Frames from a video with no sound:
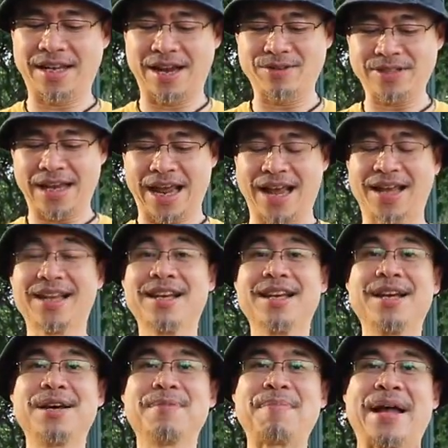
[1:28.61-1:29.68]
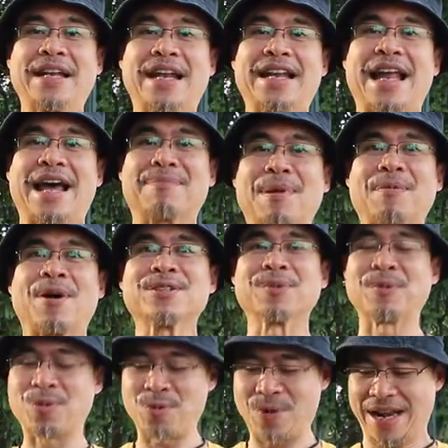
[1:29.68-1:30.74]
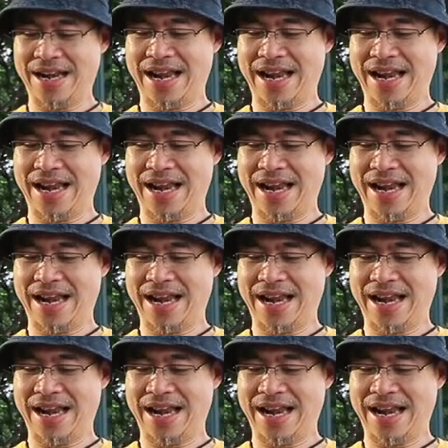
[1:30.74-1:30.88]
เขาจะพัฒนาไปพอสมควร